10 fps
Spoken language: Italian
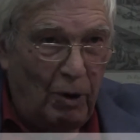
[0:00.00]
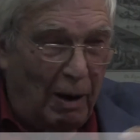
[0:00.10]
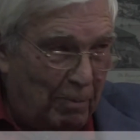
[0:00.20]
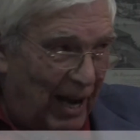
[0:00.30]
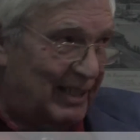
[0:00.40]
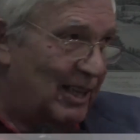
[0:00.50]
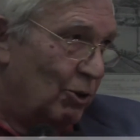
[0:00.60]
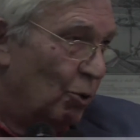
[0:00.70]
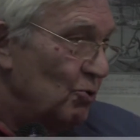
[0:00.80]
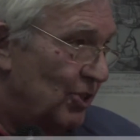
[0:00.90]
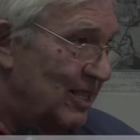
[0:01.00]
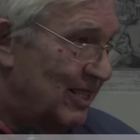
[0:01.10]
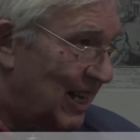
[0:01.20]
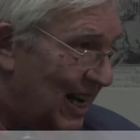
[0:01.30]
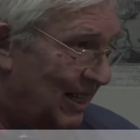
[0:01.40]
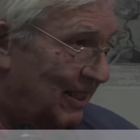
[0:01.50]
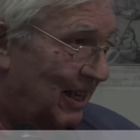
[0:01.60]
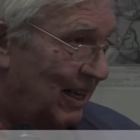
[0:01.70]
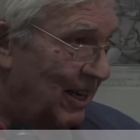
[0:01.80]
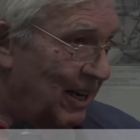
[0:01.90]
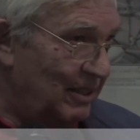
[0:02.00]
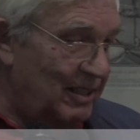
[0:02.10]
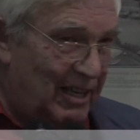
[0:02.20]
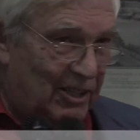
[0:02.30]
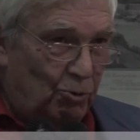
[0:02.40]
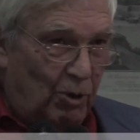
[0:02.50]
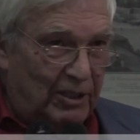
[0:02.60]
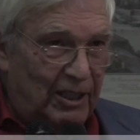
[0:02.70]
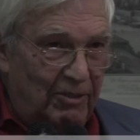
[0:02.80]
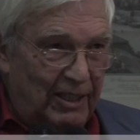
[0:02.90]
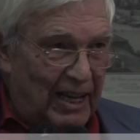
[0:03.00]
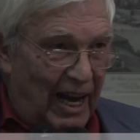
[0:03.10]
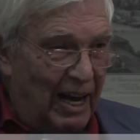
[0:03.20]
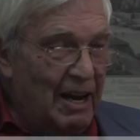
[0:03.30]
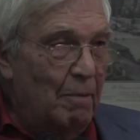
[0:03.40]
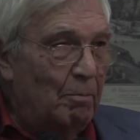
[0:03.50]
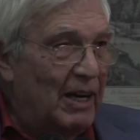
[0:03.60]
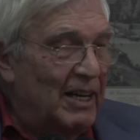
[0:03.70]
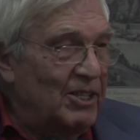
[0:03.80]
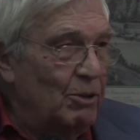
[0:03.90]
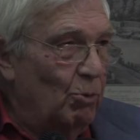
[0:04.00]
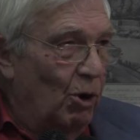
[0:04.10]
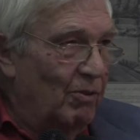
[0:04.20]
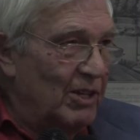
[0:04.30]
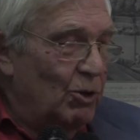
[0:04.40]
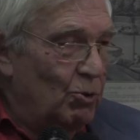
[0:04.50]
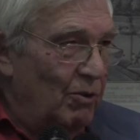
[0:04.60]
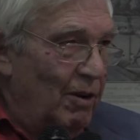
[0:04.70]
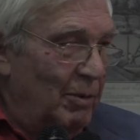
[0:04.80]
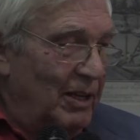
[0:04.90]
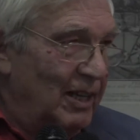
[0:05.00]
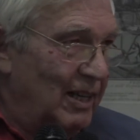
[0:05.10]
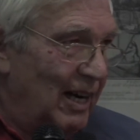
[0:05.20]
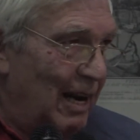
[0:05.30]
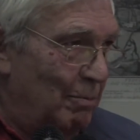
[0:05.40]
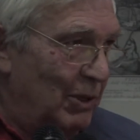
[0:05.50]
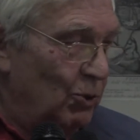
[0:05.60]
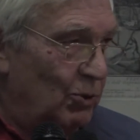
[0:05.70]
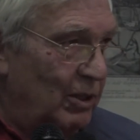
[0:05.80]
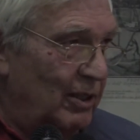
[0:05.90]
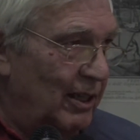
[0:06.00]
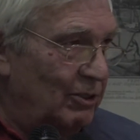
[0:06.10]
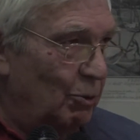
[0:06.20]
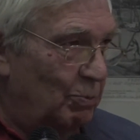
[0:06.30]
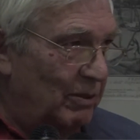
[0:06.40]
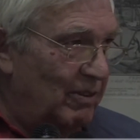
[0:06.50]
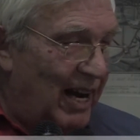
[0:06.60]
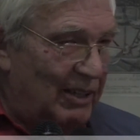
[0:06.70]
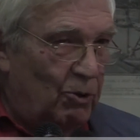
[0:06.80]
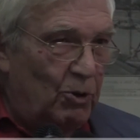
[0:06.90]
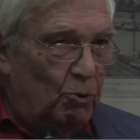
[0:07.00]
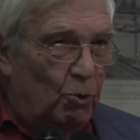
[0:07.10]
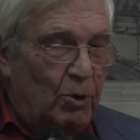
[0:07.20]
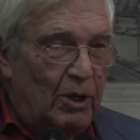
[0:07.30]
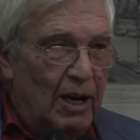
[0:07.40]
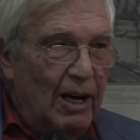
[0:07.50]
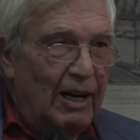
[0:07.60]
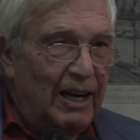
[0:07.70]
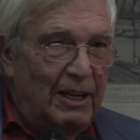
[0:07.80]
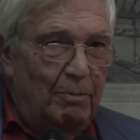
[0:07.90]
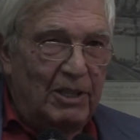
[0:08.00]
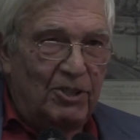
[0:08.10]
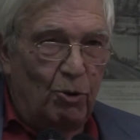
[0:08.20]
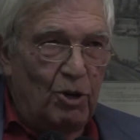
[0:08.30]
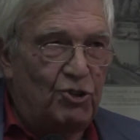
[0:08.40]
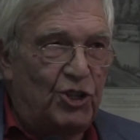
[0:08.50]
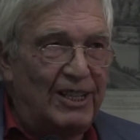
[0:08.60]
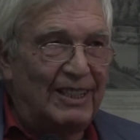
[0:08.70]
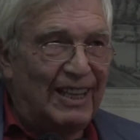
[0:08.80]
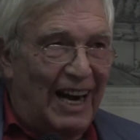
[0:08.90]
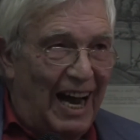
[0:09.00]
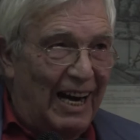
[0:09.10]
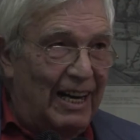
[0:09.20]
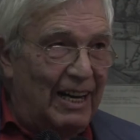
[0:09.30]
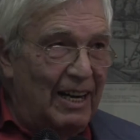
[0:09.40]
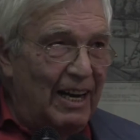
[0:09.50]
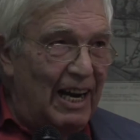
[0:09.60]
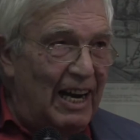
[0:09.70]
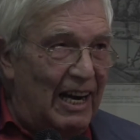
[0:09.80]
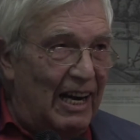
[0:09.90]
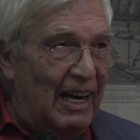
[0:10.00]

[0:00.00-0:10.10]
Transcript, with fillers: una parte consistente della sua attività, ma che si muove esclusivamente nell'ambito del diritto privato, in cui la dimensione centrale è